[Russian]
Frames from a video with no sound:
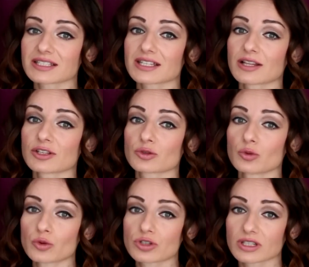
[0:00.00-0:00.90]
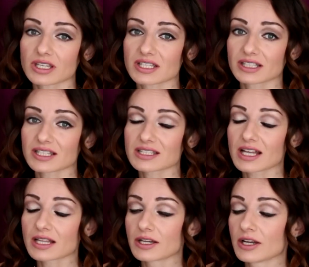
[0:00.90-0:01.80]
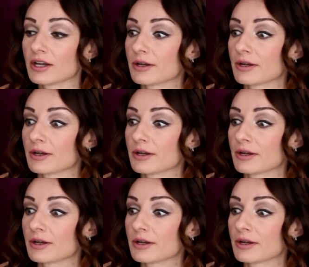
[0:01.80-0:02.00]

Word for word: стала скучной, если она стала